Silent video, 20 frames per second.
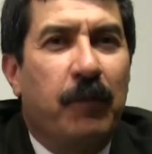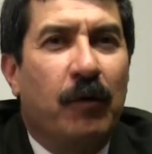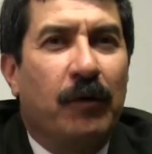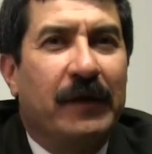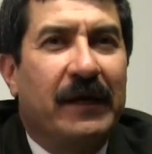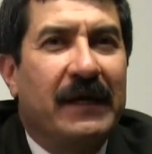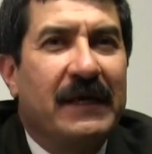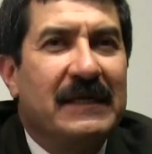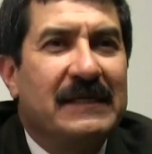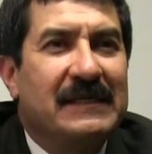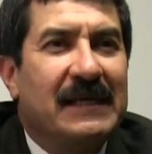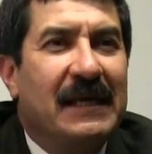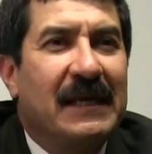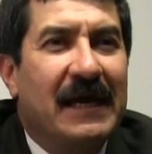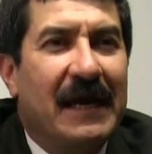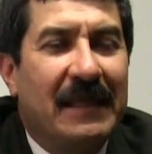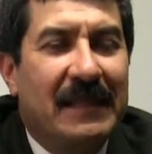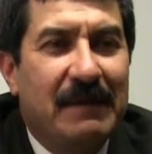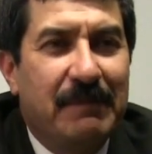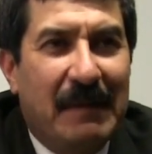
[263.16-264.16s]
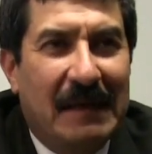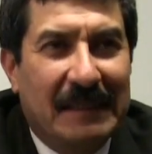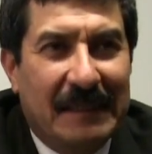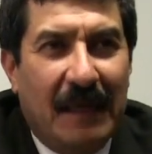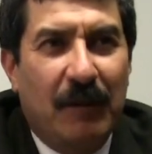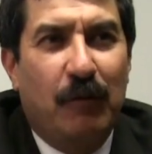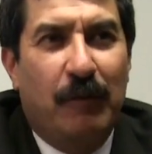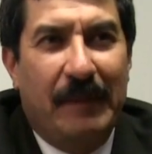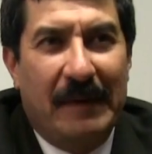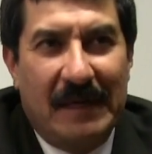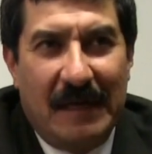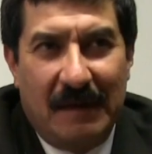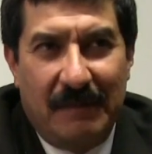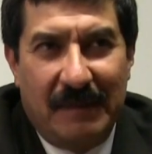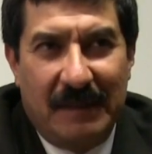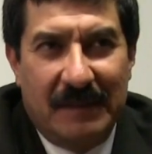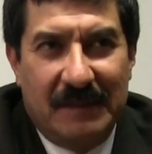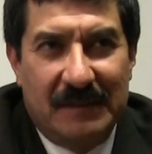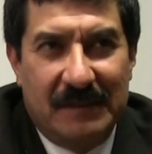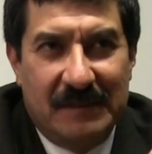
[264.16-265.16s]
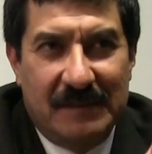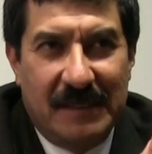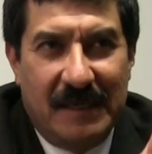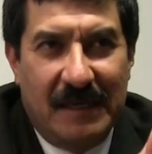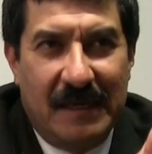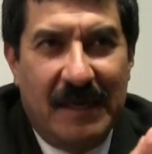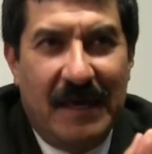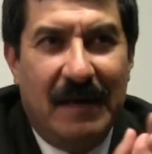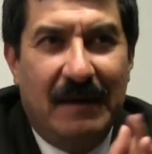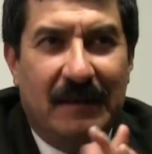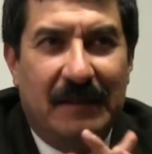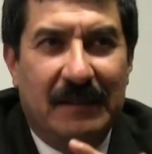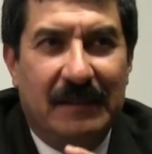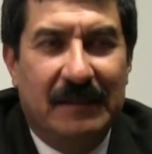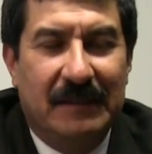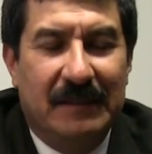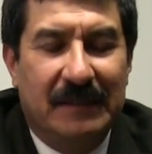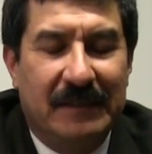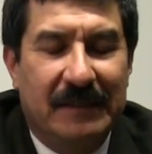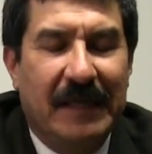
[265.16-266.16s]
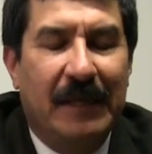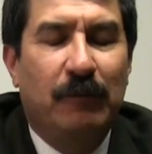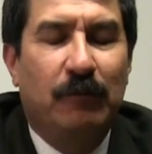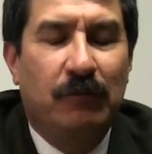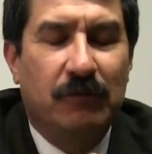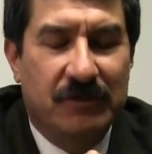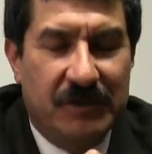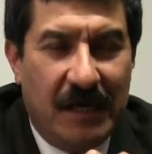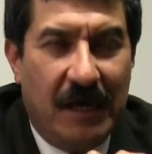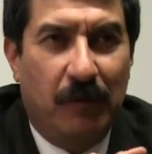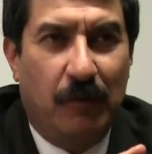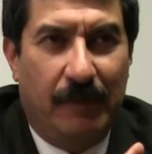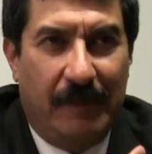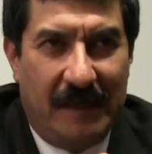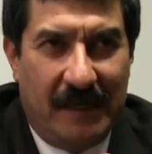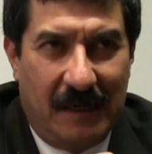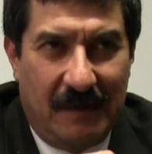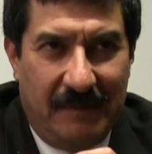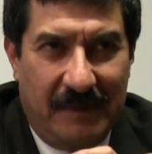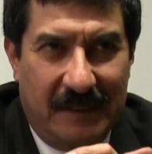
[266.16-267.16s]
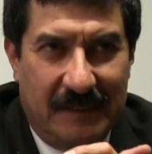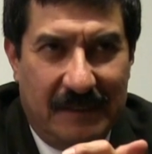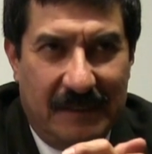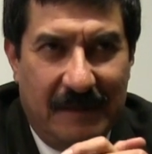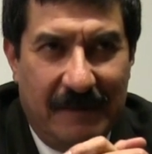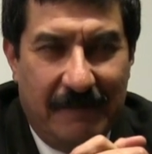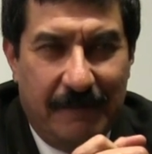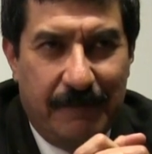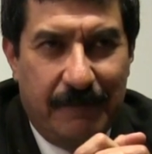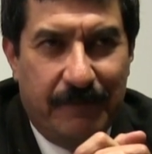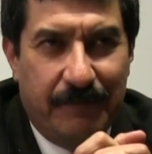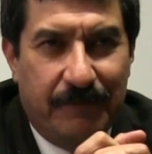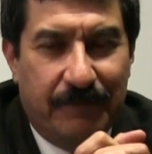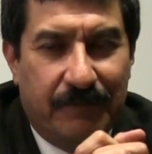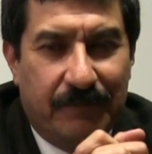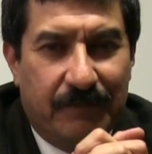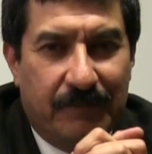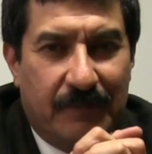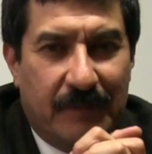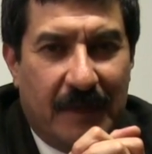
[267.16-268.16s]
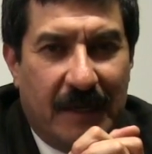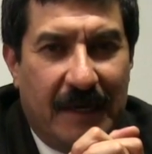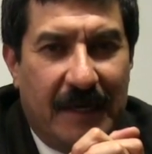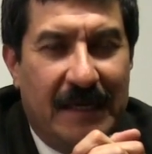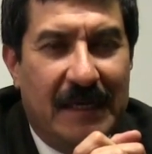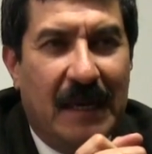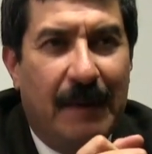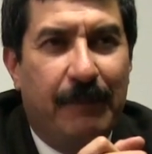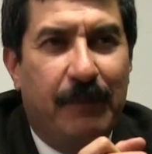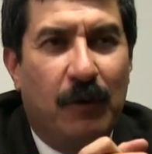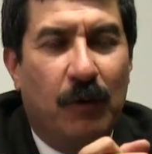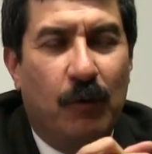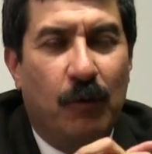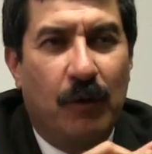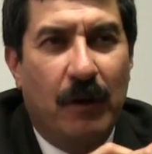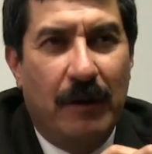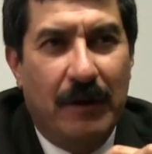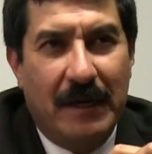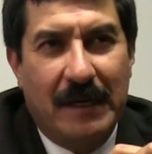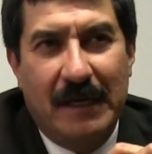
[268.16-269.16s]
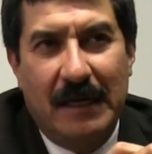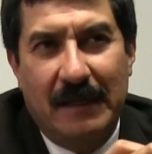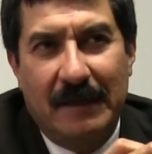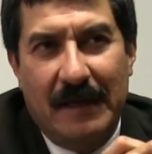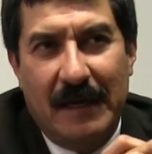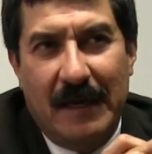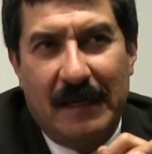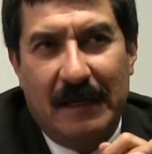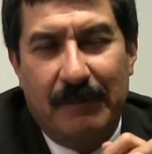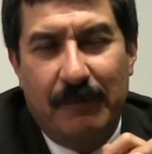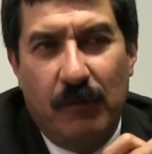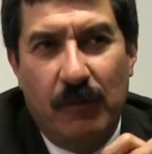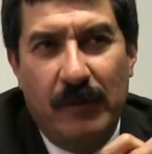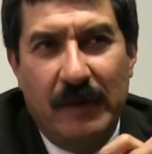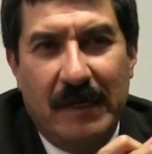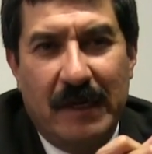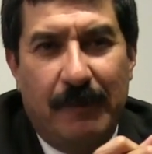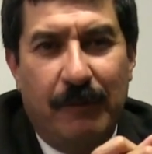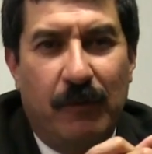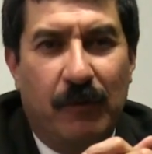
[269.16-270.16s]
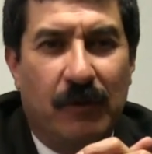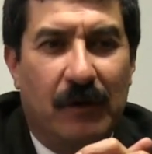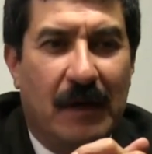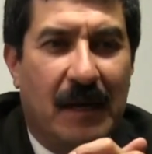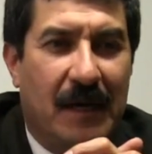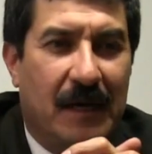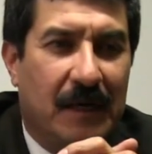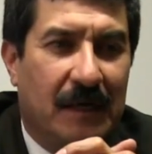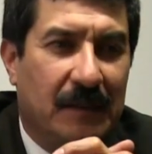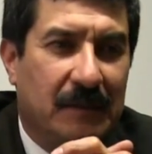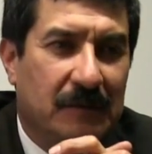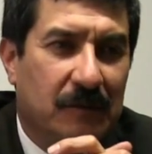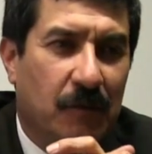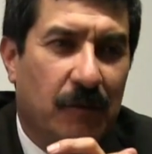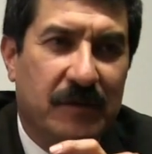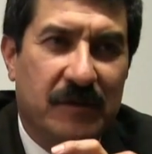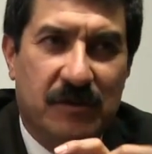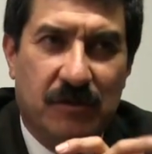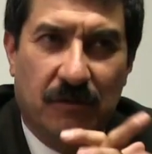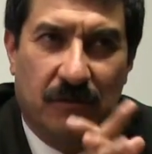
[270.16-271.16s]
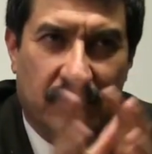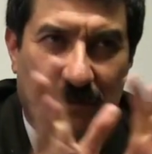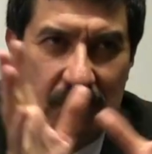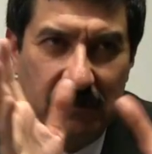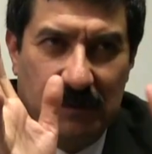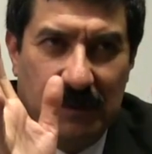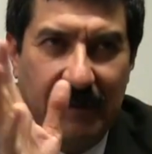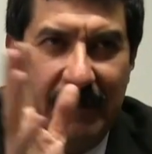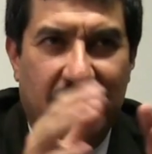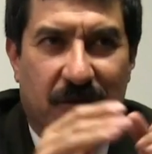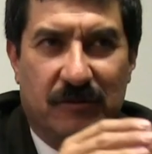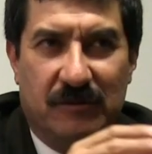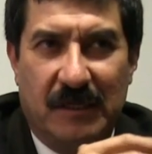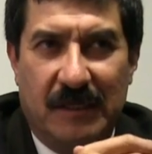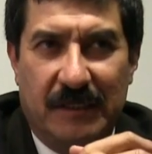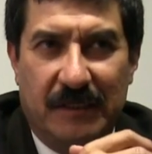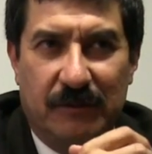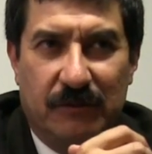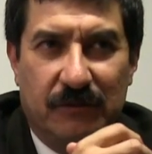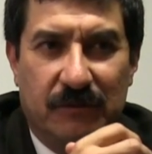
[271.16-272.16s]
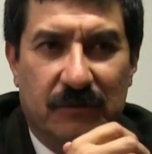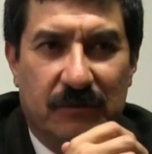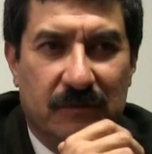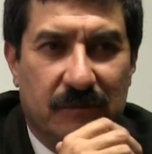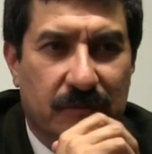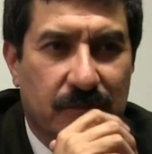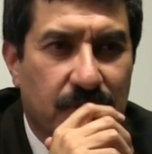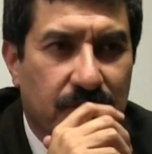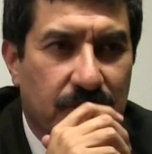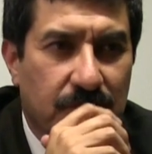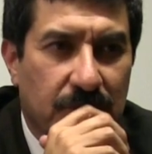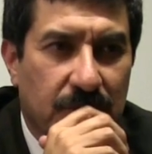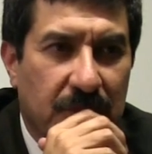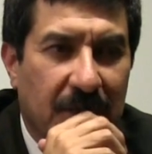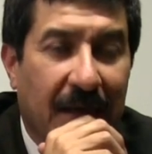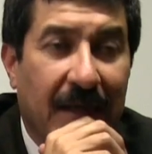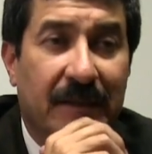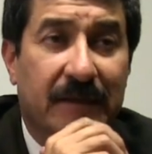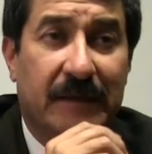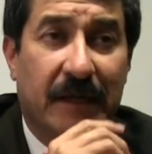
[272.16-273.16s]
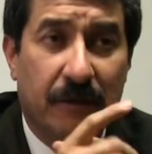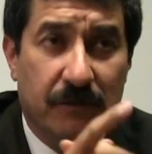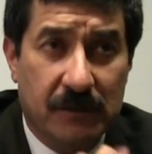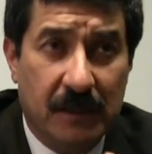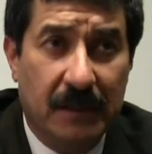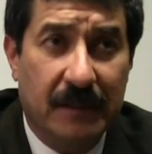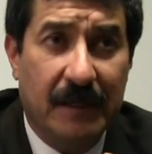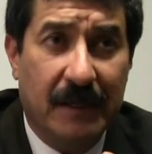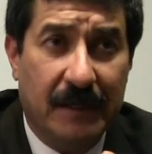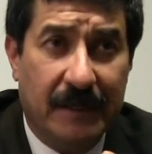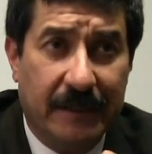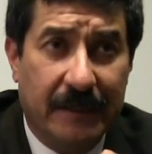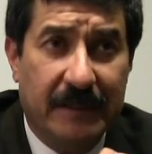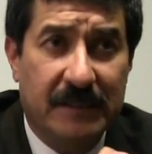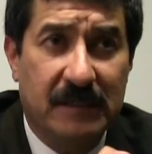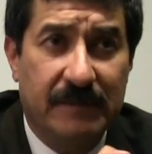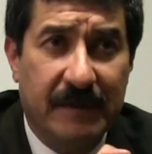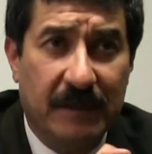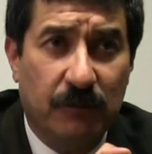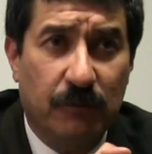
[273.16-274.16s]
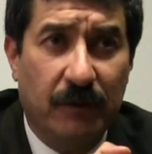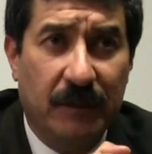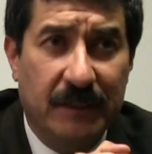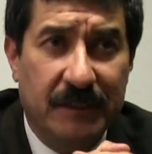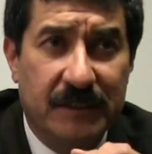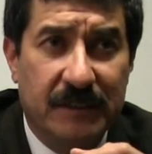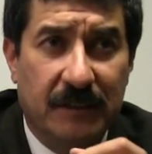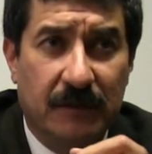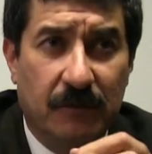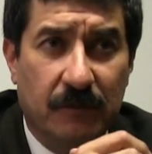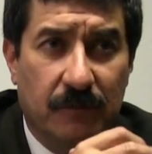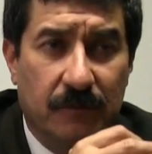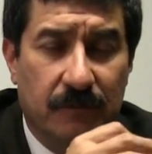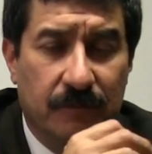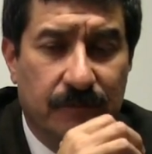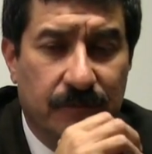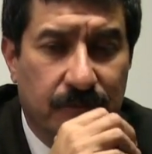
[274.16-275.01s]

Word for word: porque se le ha demandado penalmente, se le ha denunciado penalmente en la Procuraduría General de la República por la comisión de varios delitos, entre ellos el del enriquecimiento ilícito.